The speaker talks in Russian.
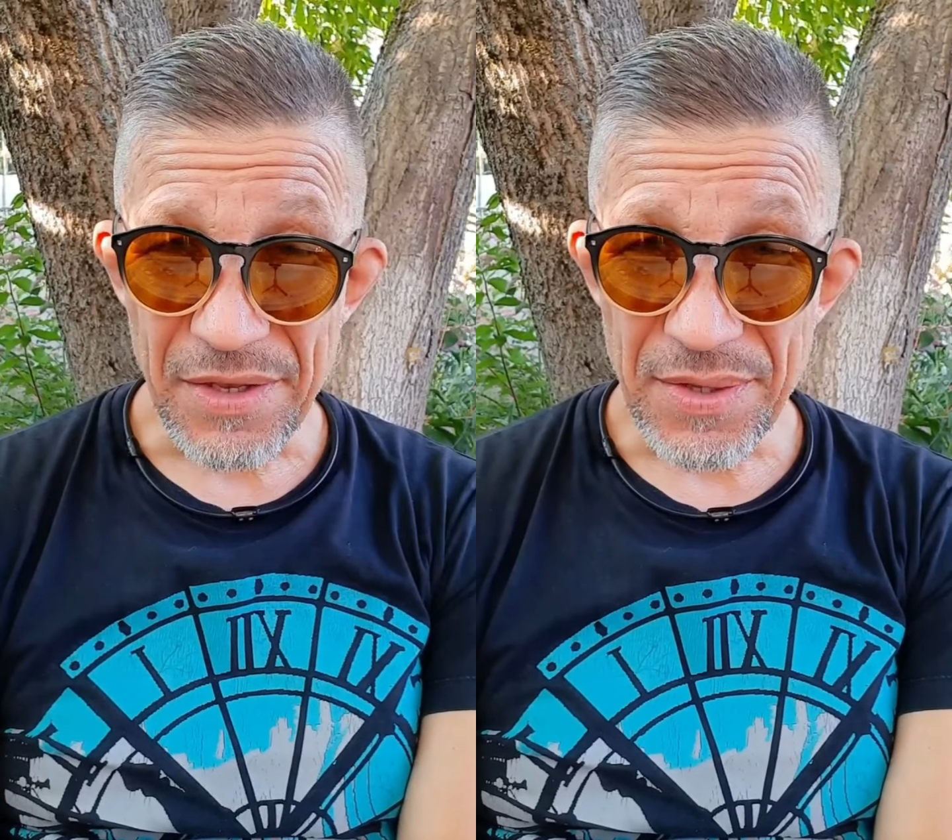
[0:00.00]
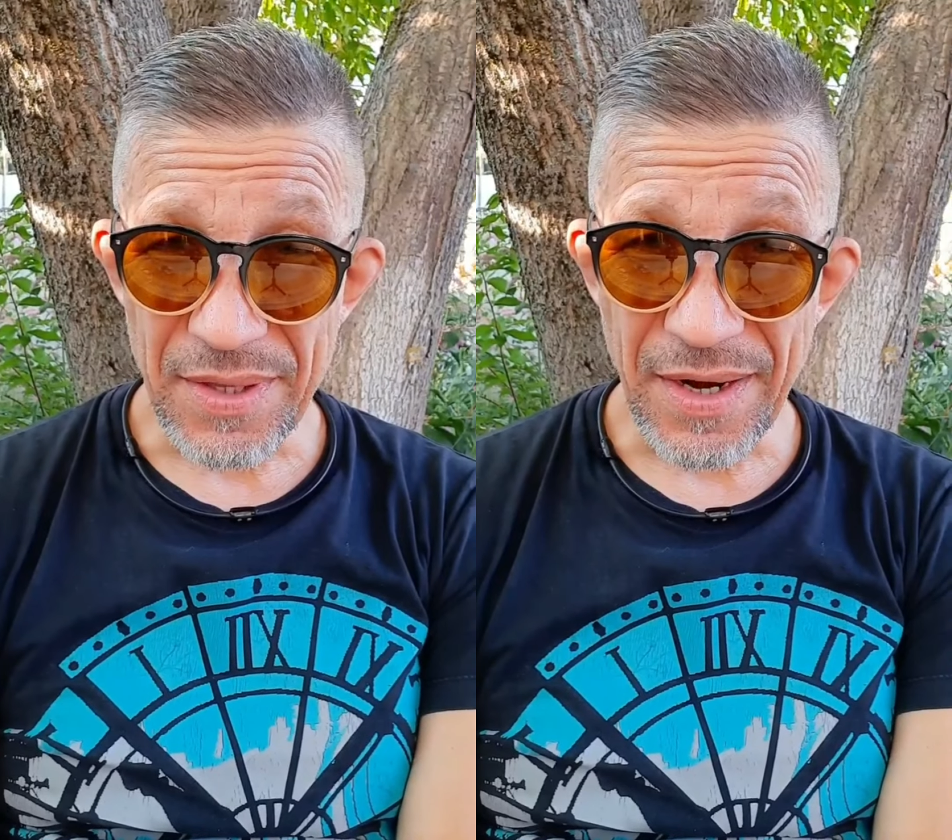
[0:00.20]

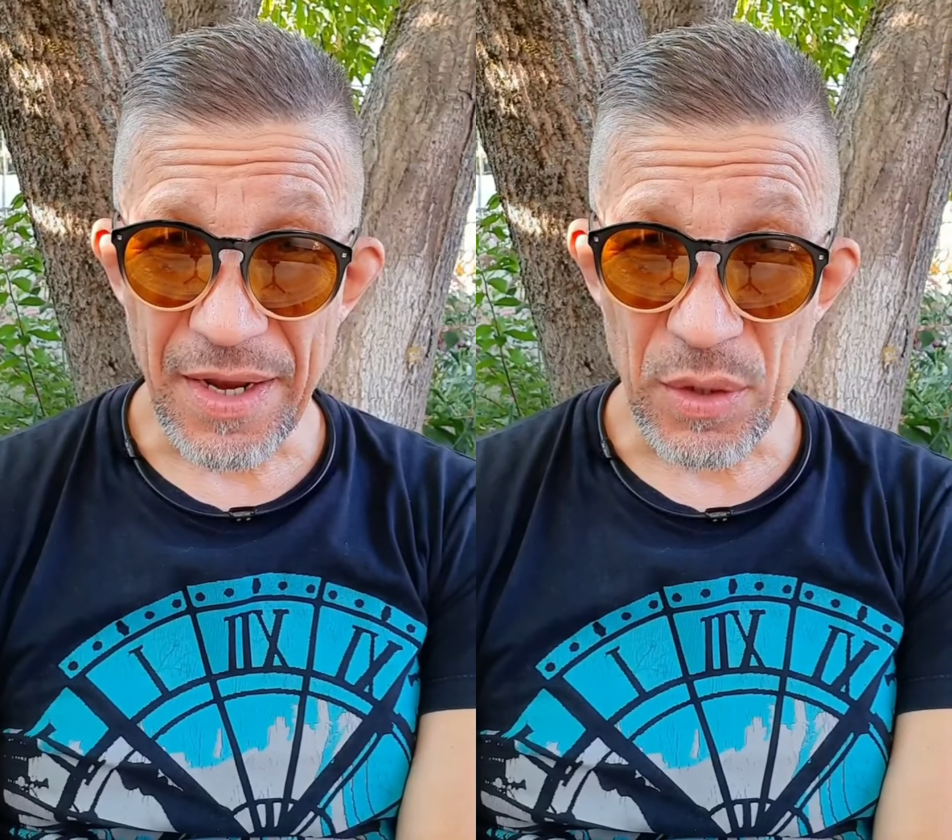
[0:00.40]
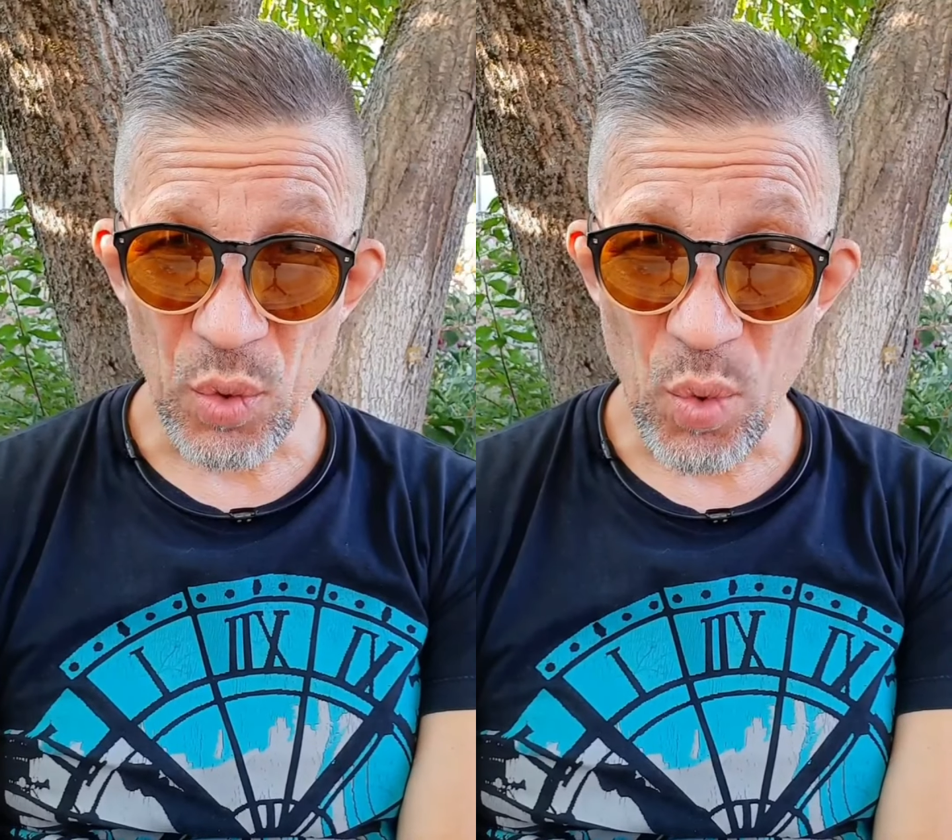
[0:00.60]

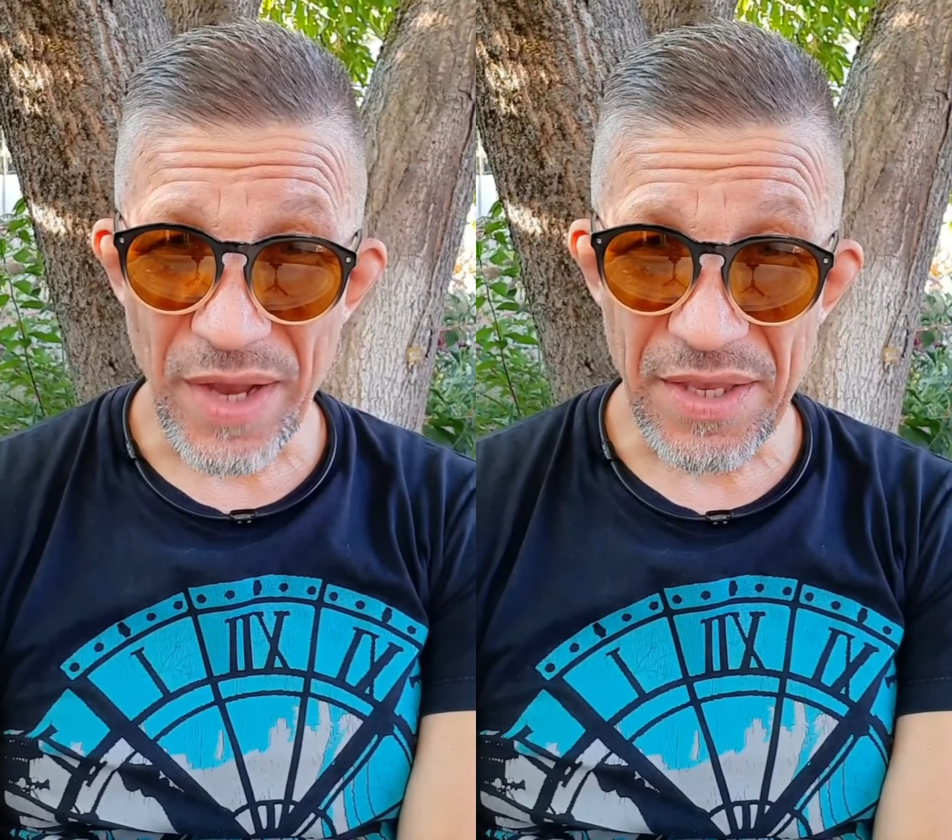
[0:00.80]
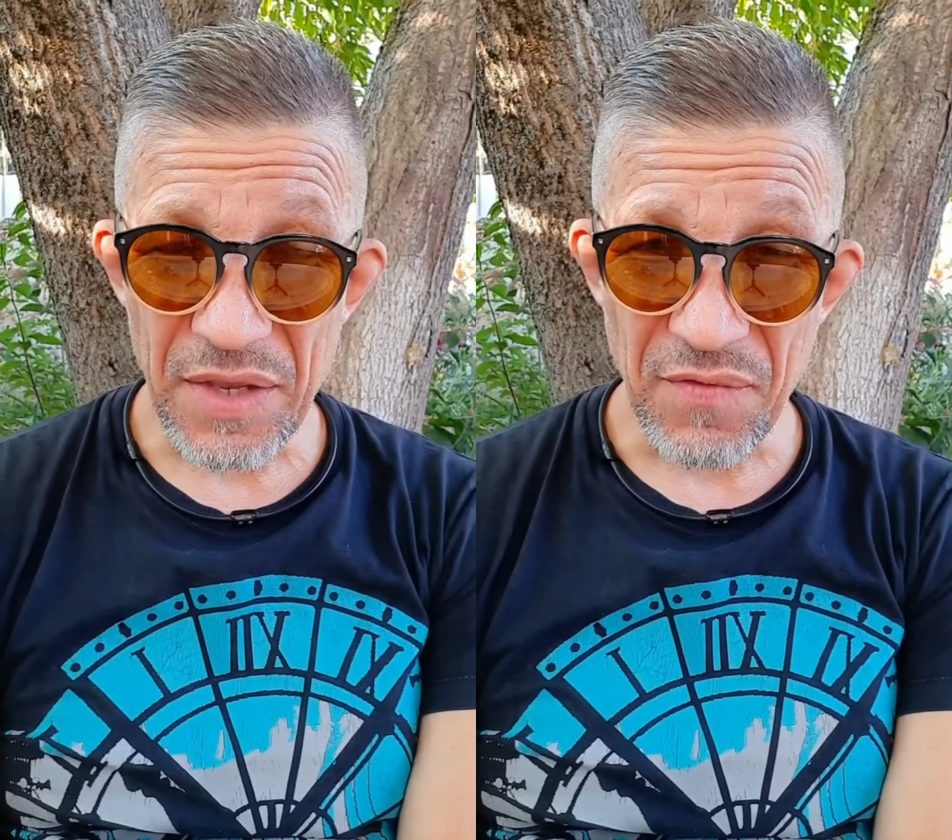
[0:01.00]
старается
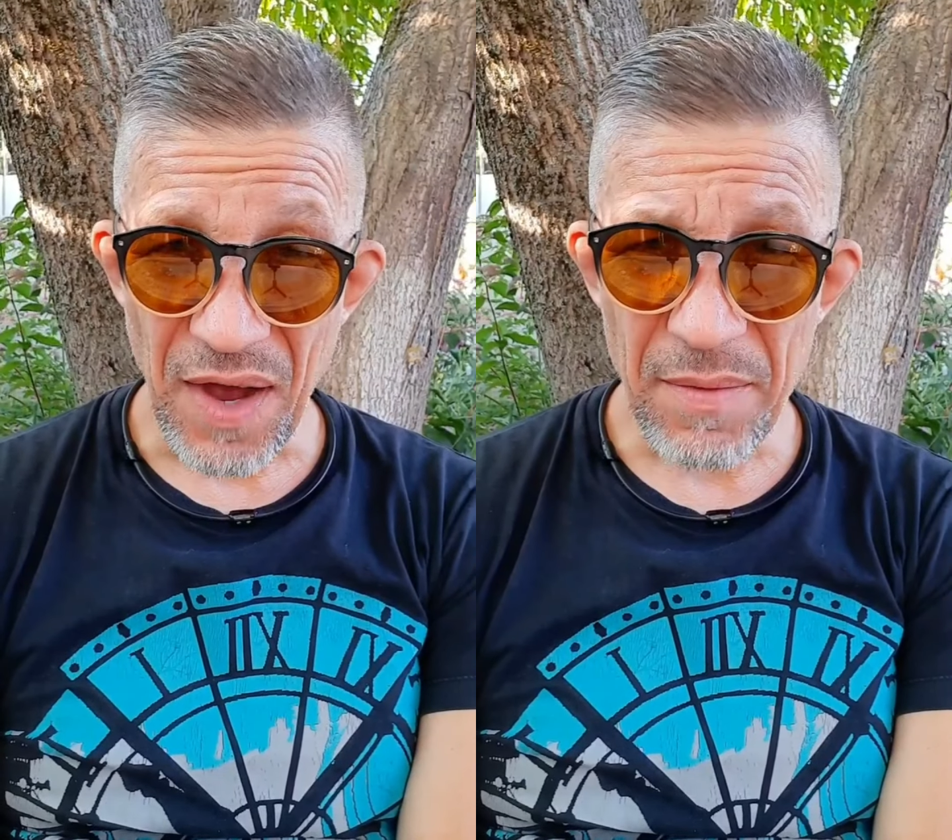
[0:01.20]
угодить вам,